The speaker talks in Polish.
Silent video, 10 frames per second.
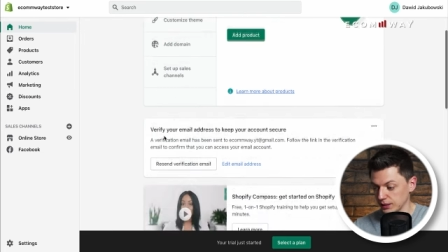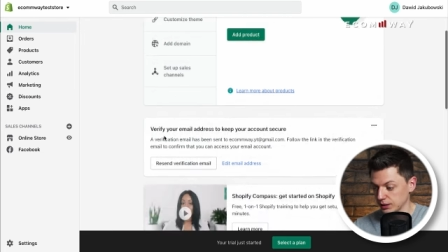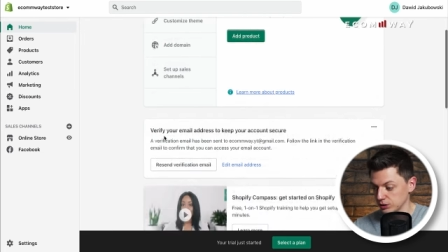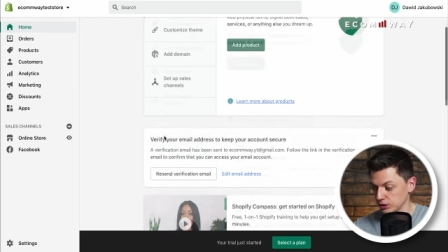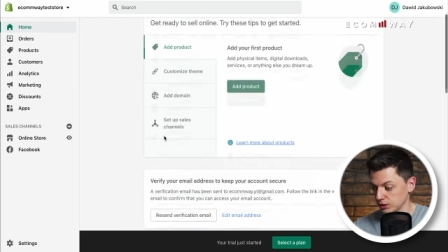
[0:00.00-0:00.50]

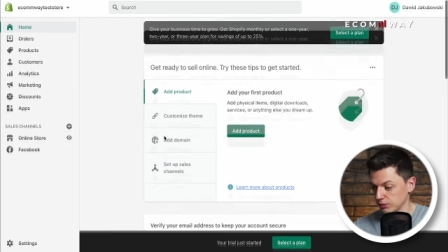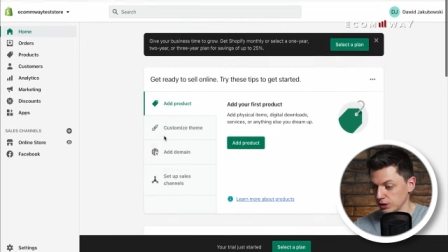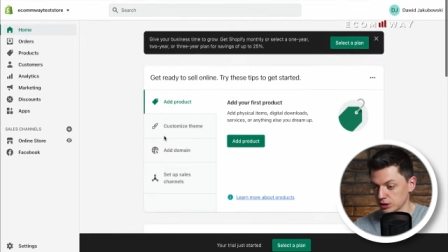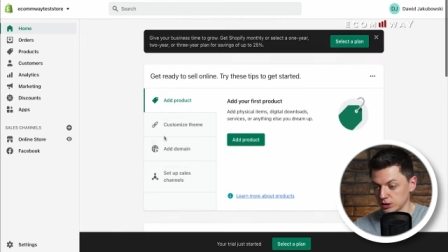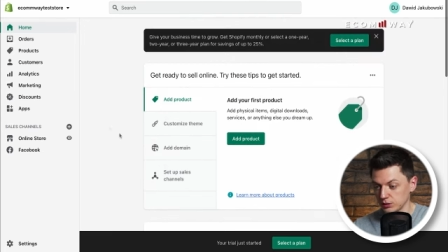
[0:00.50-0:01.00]
Także za
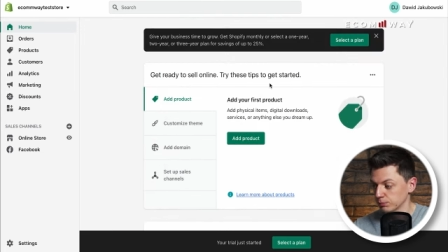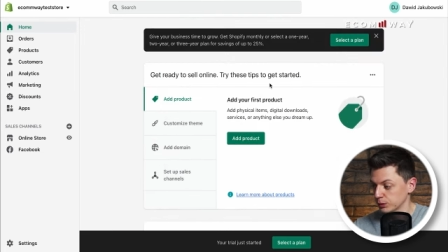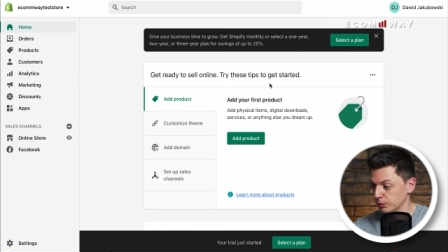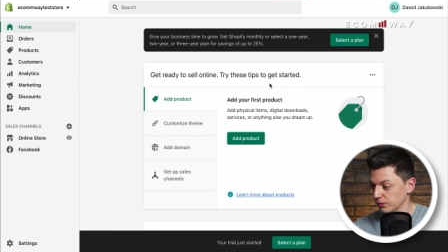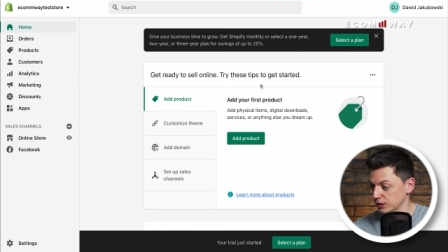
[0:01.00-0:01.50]
chwileczkę Cię
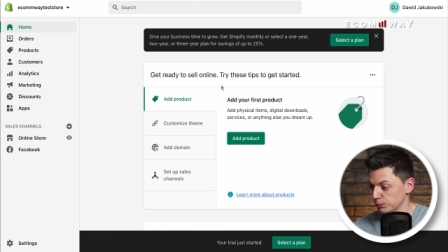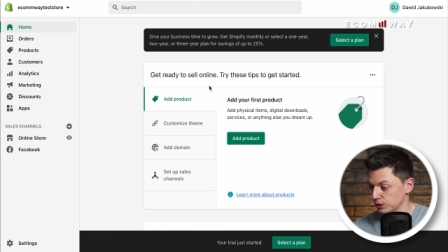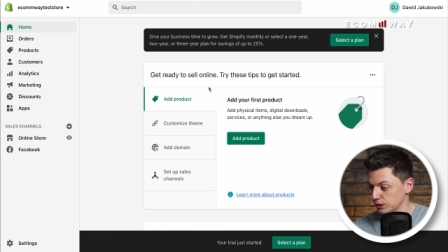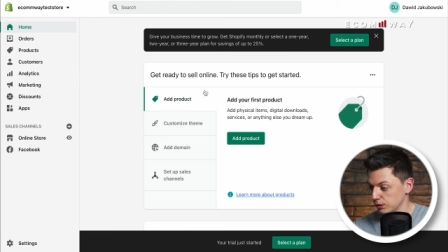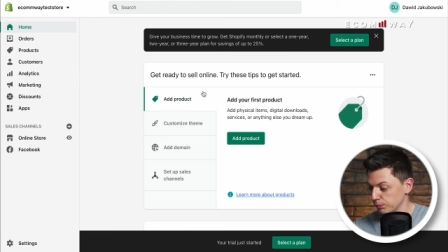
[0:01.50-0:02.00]
przeprowadzę
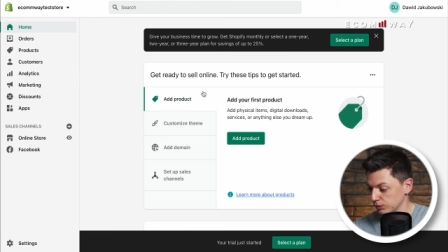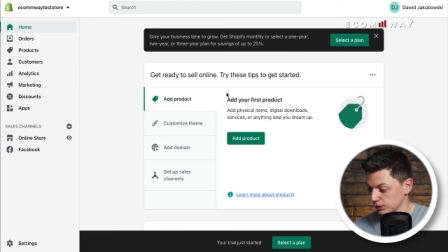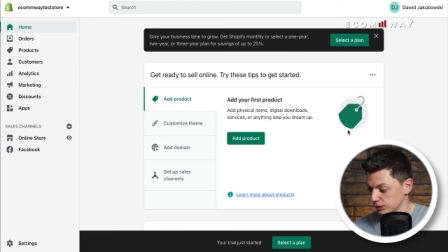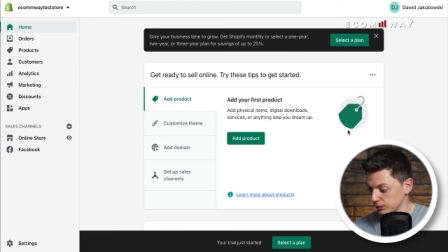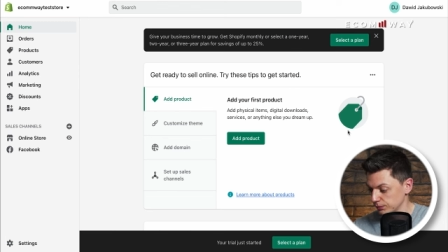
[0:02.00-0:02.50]
przez cały proces.